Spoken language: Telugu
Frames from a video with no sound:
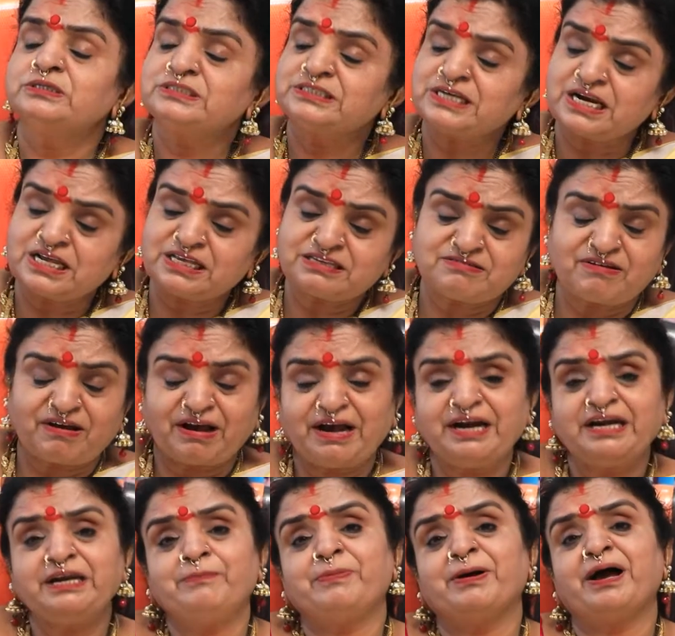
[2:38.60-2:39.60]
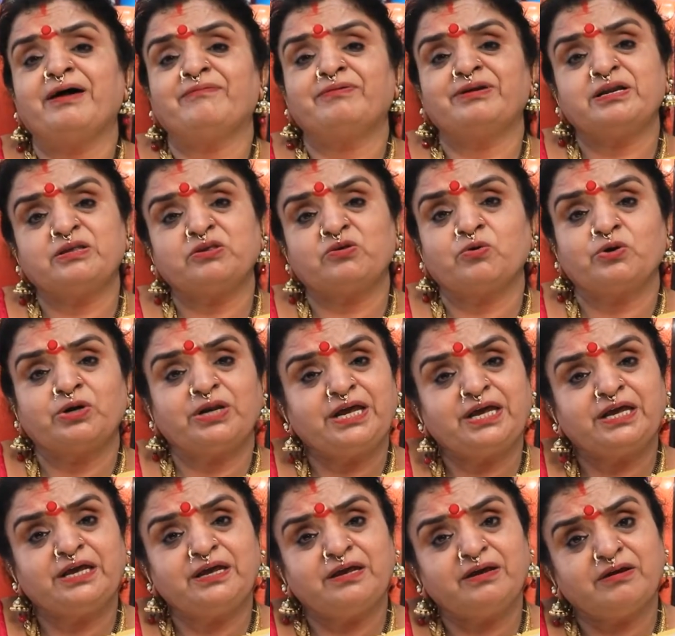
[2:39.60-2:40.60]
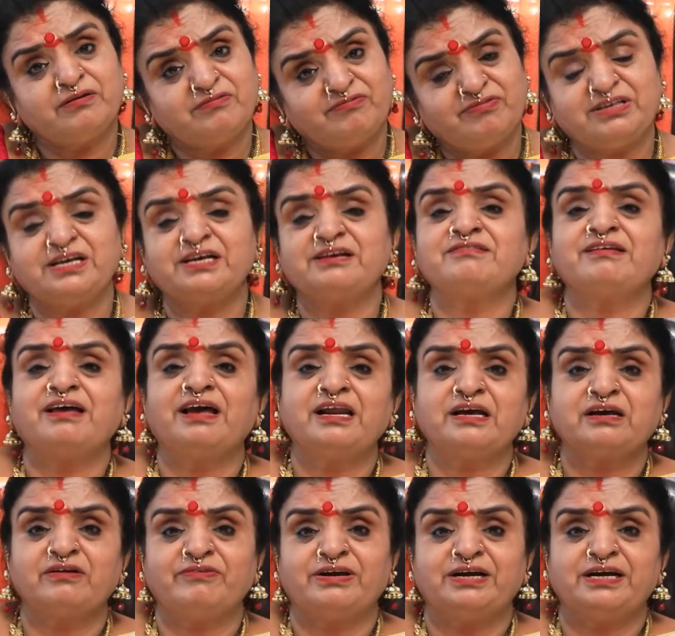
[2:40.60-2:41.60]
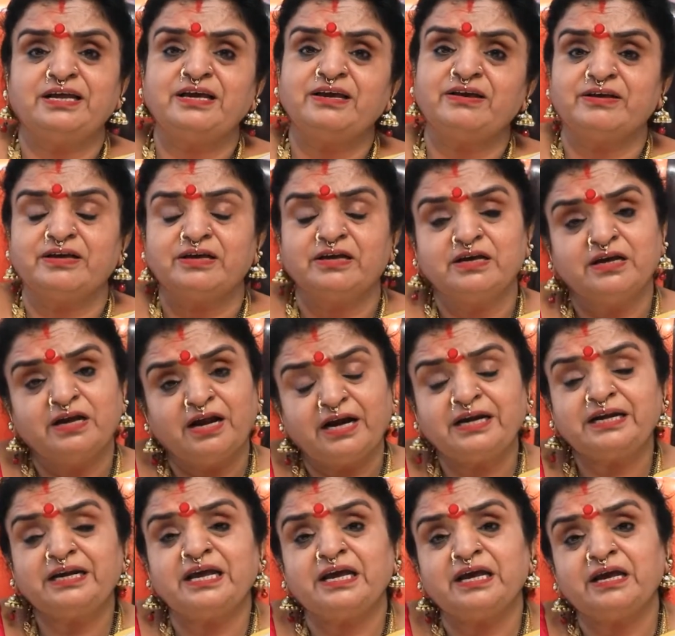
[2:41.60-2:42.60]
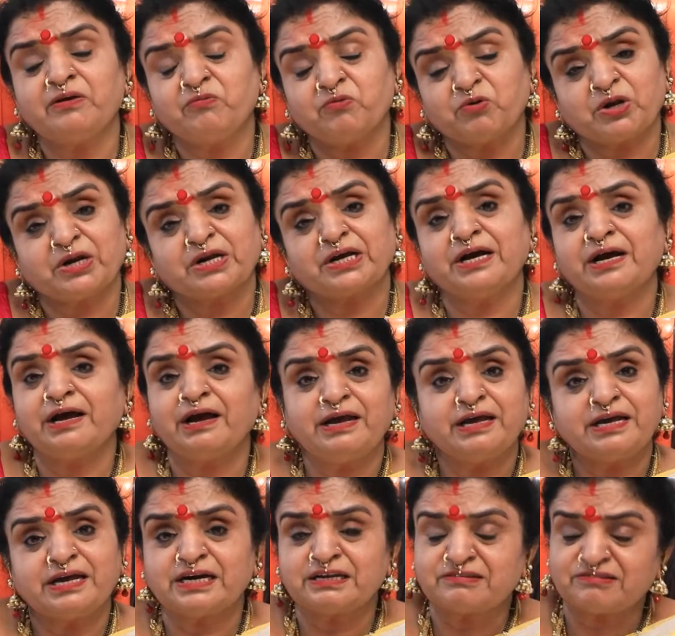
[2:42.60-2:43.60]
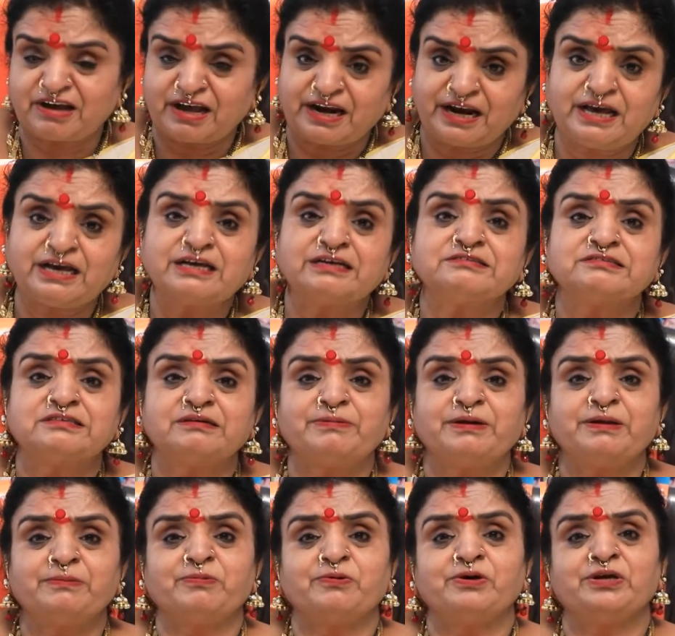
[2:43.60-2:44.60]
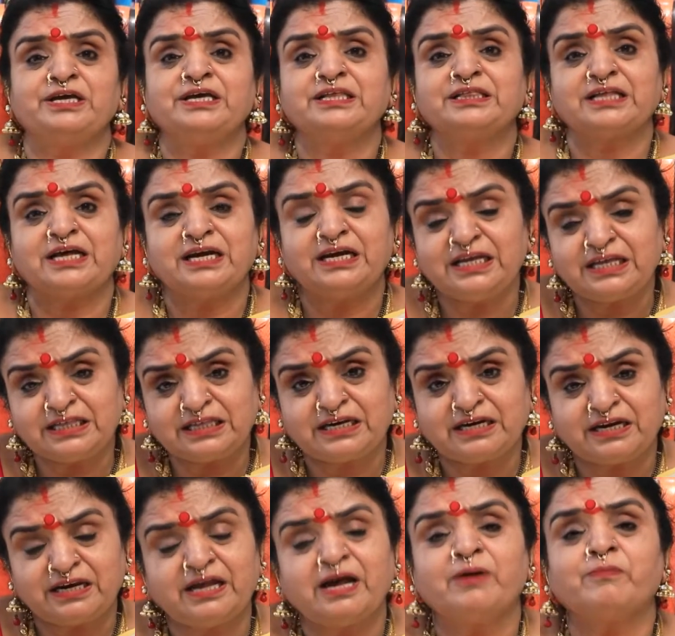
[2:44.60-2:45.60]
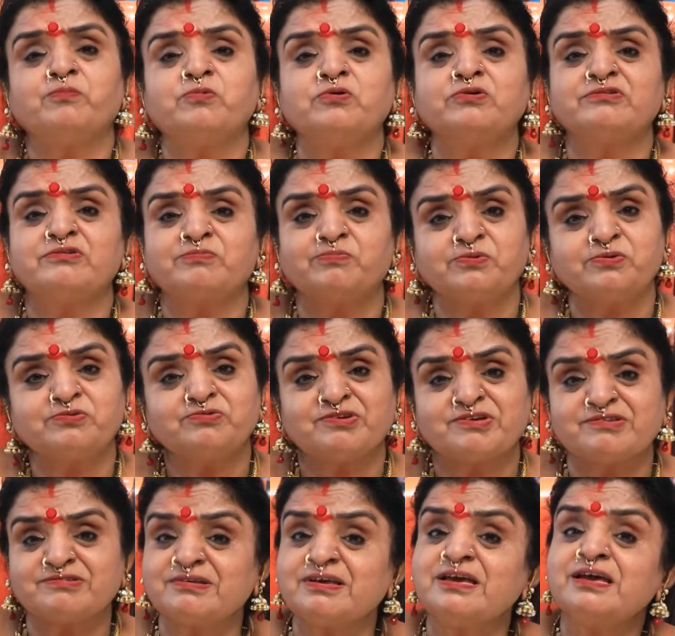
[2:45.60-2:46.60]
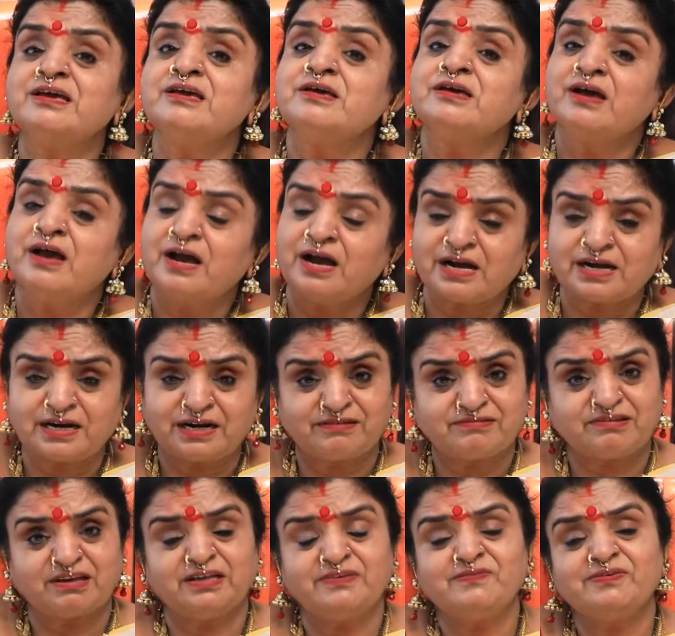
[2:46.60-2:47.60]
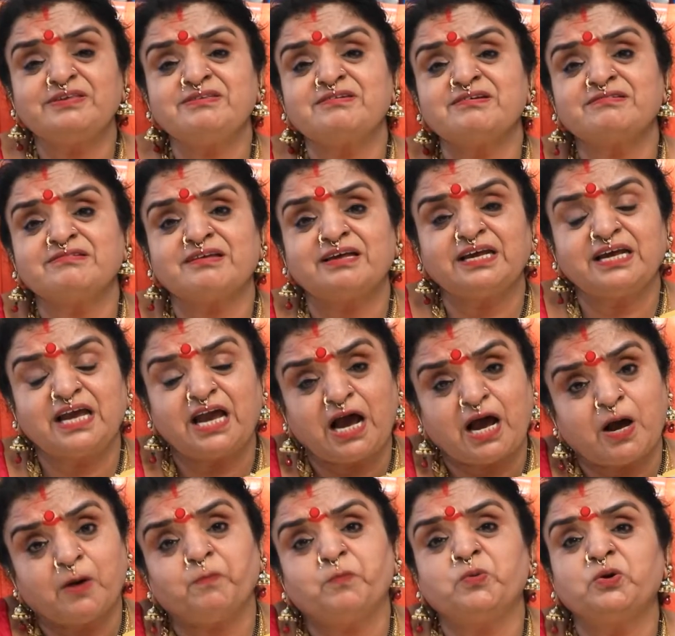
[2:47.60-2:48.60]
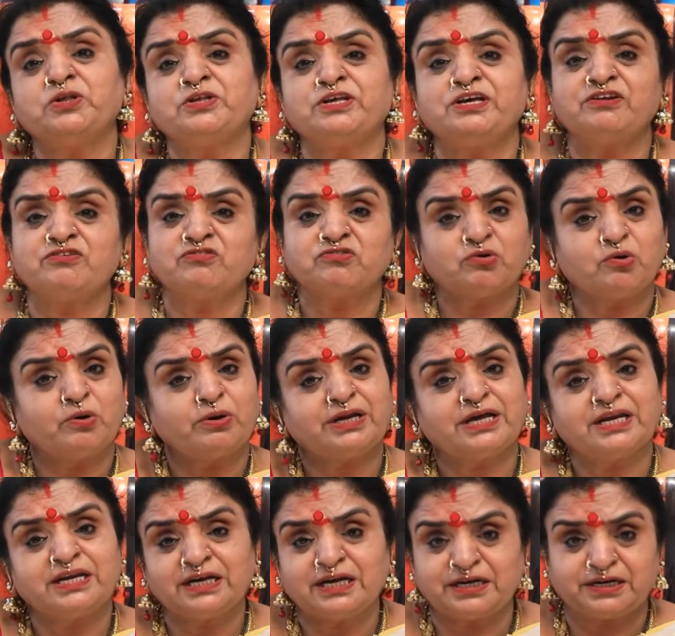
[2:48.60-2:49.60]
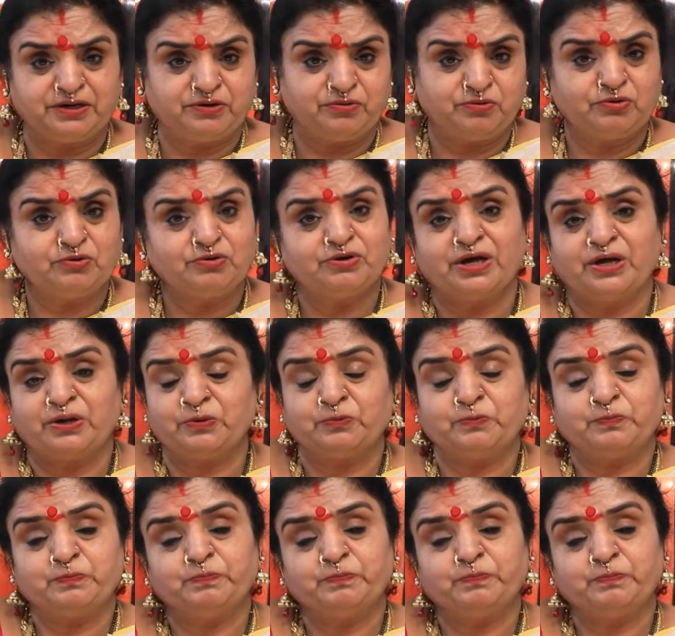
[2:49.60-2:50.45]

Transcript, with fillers: చాలా చక్కటి భావనతోటే విదేశాలకు వెళ్ళి అంటే ఒక రకంగా ఇక్కడ చాలా కష్టపడిపోయి తల్లి తండ్రి అప్పులు సప్పు చేసి అక్కడ చదివించేసరికి ఆ అప్పులు తీర్చుకోవడానికి అక్కడ ఉంటున్నారు